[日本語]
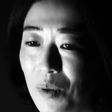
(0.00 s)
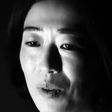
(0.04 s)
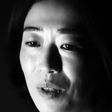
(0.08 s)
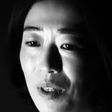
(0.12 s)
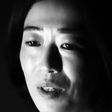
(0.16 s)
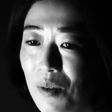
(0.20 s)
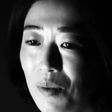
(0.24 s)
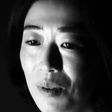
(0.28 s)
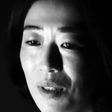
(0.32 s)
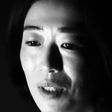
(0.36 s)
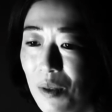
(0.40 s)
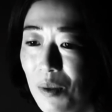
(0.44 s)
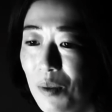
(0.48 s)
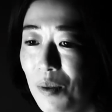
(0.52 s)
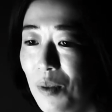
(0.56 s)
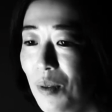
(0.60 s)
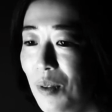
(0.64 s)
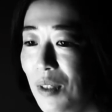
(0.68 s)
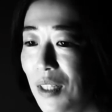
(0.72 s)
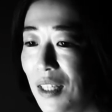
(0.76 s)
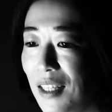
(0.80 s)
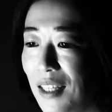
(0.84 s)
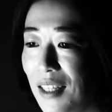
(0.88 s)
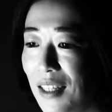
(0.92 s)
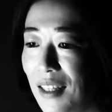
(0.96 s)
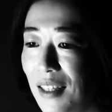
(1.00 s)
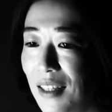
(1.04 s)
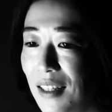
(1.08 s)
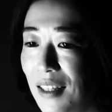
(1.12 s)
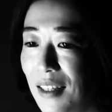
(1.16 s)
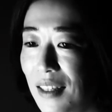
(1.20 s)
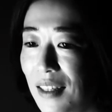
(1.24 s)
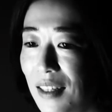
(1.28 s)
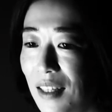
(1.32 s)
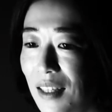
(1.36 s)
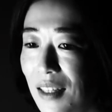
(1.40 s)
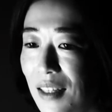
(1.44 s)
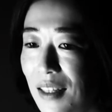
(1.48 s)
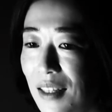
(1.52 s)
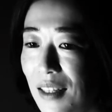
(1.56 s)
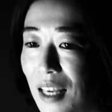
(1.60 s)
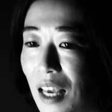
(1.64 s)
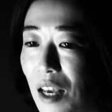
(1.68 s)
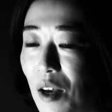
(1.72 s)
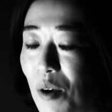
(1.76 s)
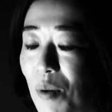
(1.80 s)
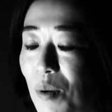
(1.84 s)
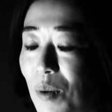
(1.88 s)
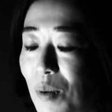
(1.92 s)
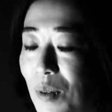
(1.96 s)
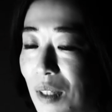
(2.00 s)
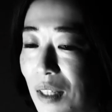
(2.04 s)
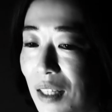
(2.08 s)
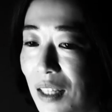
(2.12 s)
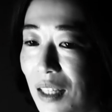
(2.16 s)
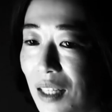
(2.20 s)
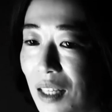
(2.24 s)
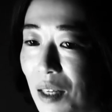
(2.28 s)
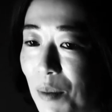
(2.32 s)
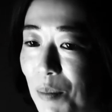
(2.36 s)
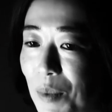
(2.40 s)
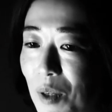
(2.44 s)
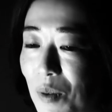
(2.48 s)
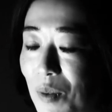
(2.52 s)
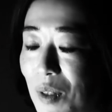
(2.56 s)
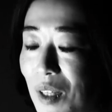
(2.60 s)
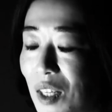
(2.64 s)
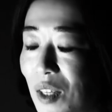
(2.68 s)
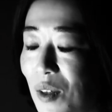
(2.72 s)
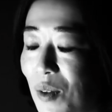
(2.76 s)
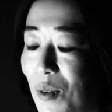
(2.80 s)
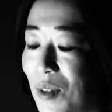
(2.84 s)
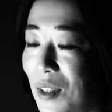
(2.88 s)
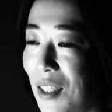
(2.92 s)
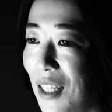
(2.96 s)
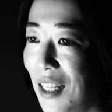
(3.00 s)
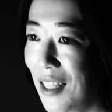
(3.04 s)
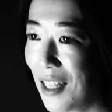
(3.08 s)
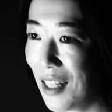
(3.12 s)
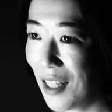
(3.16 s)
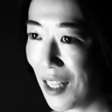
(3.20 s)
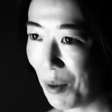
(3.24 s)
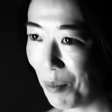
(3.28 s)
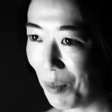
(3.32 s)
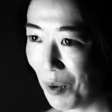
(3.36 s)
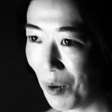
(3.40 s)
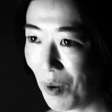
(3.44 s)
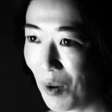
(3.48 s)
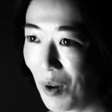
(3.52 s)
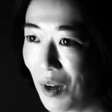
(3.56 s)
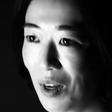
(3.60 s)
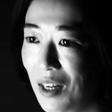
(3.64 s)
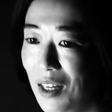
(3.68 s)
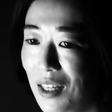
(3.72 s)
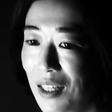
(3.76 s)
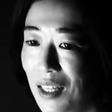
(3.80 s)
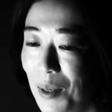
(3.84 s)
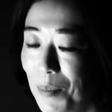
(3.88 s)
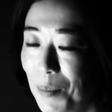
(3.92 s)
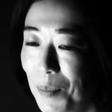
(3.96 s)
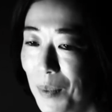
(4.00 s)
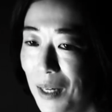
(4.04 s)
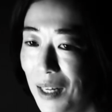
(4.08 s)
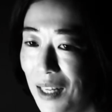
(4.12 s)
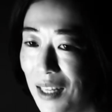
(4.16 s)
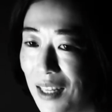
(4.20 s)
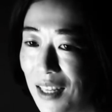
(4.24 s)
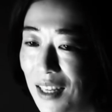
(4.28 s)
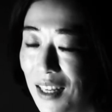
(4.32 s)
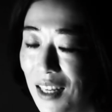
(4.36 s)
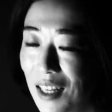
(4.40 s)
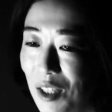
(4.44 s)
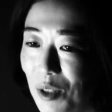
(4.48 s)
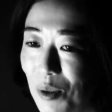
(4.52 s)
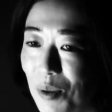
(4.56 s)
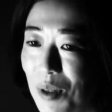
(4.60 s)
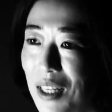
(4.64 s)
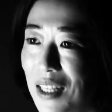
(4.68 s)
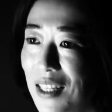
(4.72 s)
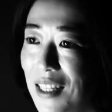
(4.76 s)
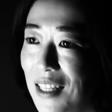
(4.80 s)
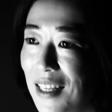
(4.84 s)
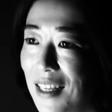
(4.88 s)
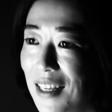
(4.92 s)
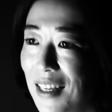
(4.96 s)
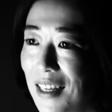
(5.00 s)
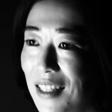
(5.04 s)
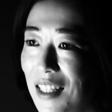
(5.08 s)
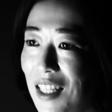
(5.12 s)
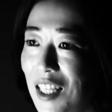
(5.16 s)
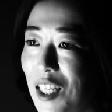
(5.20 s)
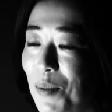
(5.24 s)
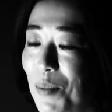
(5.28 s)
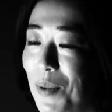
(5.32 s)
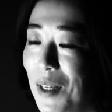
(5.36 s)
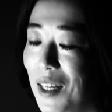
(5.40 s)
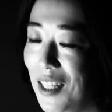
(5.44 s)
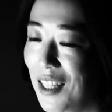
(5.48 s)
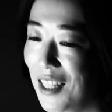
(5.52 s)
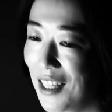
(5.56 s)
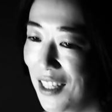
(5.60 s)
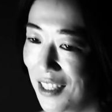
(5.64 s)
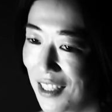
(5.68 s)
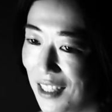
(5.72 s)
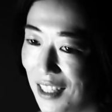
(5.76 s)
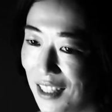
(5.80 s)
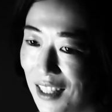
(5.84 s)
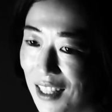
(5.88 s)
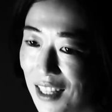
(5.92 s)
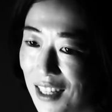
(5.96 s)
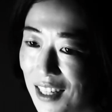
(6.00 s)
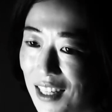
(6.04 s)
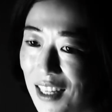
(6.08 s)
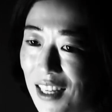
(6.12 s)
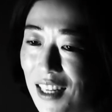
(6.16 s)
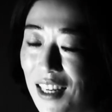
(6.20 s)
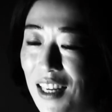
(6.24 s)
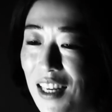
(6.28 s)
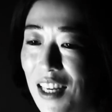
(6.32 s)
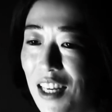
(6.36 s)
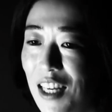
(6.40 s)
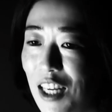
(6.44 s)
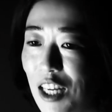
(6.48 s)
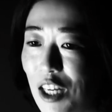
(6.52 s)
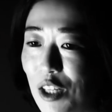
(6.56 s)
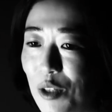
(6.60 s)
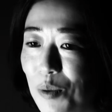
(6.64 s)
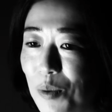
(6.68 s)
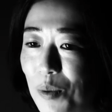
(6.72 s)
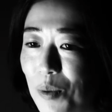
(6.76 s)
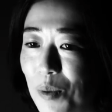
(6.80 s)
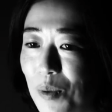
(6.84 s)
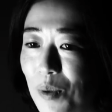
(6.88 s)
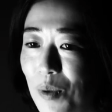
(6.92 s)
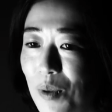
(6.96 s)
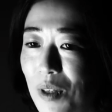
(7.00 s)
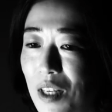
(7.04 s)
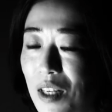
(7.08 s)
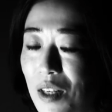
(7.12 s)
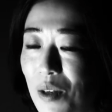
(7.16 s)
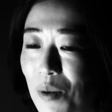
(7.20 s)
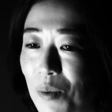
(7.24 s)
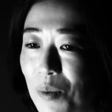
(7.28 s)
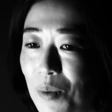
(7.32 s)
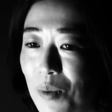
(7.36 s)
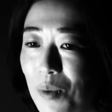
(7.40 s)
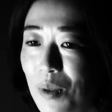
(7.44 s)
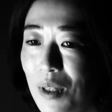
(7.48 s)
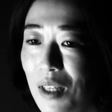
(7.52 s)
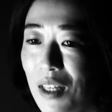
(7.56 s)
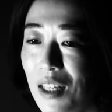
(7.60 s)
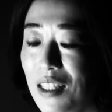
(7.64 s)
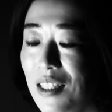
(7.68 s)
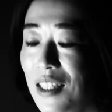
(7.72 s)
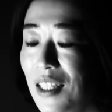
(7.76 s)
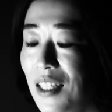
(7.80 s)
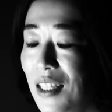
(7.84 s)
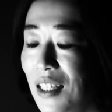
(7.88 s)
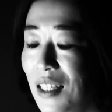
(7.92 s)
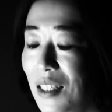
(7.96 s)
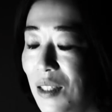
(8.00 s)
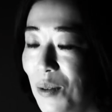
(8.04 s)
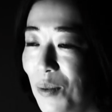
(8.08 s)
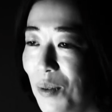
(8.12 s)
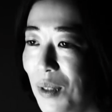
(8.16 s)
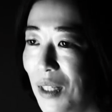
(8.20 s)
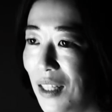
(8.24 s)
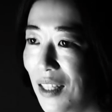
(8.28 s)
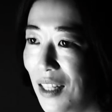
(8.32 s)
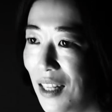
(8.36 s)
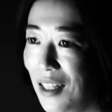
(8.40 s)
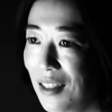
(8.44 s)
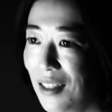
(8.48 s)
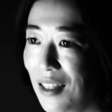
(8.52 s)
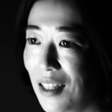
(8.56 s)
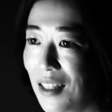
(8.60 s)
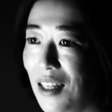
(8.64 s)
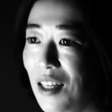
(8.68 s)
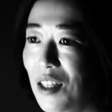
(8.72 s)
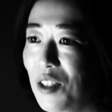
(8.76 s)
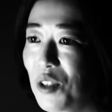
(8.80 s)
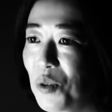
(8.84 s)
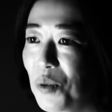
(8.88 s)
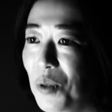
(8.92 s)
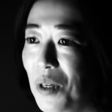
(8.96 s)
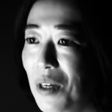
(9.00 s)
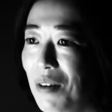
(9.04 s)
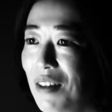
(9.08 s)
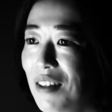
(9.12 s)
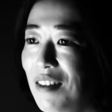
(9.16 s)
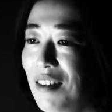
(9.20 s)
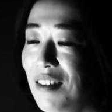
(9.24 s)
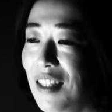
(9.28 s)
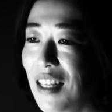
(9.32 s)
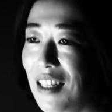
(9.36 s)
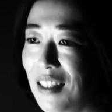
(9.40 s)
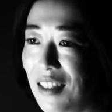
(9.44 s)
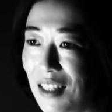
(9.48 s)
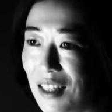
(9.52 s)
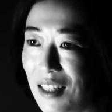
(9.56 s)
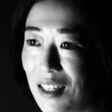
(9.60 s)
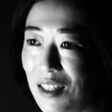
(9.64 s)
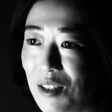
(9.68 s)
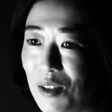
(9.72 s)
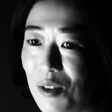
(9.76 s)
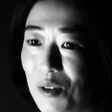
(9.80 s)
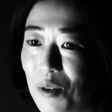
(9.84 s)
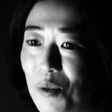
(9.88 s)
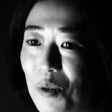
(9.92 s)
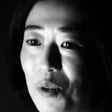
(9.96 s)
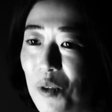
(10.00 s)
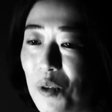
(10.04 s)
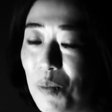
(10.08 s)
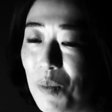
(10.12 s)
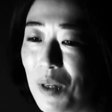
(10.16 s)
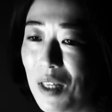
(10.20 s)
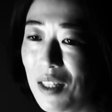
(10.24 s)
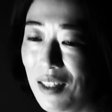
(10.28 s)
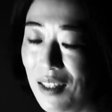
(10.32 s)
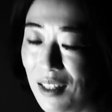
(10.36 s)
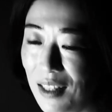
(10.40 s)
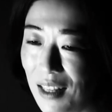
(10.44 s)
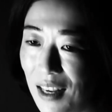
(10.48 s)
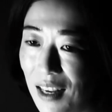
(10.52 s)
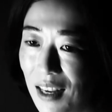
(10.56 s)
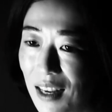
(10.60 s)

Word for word: いろんなことに健康や美容に気をつけてても、やっぱり時にニキビができちゃったり、あと時に本当に風邪ひきそうだなって体調が悪くなったりすることもあって、